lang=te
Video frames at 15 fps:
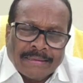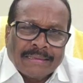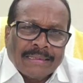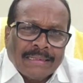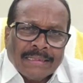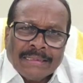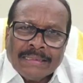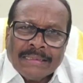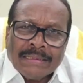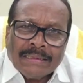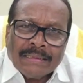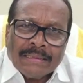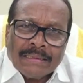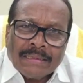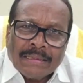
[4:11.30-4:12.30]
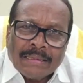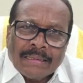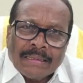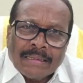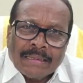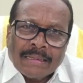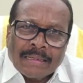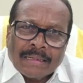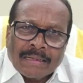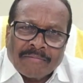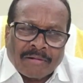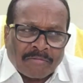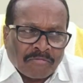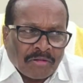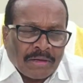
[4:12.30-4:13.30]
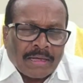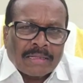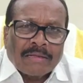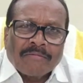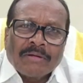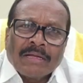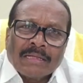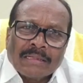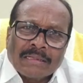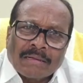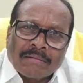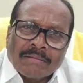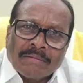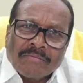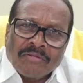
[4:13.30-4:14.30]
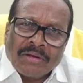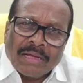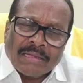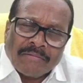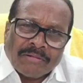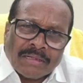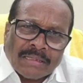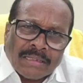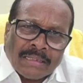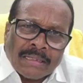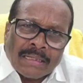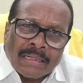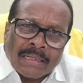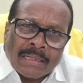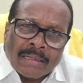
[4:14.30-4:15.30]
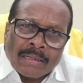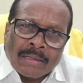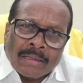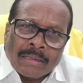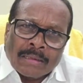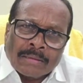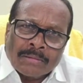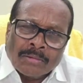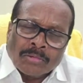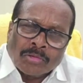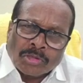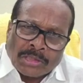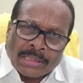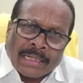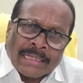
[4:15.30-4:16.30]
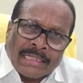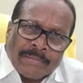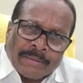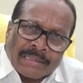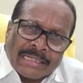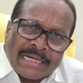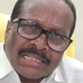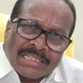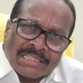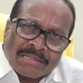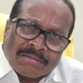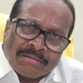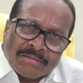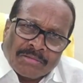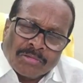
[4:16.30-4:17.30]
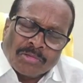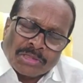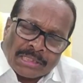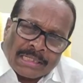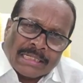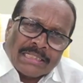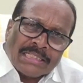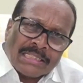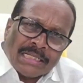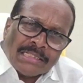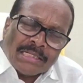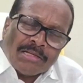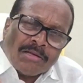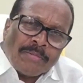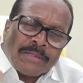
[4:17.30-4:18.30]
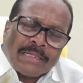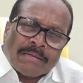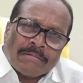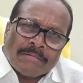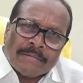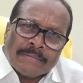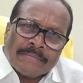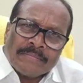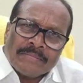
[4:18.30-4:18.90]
ఏంటండి అది ఇవాళ ఫిర్యాదు ఇవ్వలేదంటారు ఫిర్యాదు ఇవ్వటానికి దొంతు చిన్న ఇంటి మీద దాడి చేశారు దొంతు చిన్నని తీసుకెళ్ళి జైల్లో పెట్టారు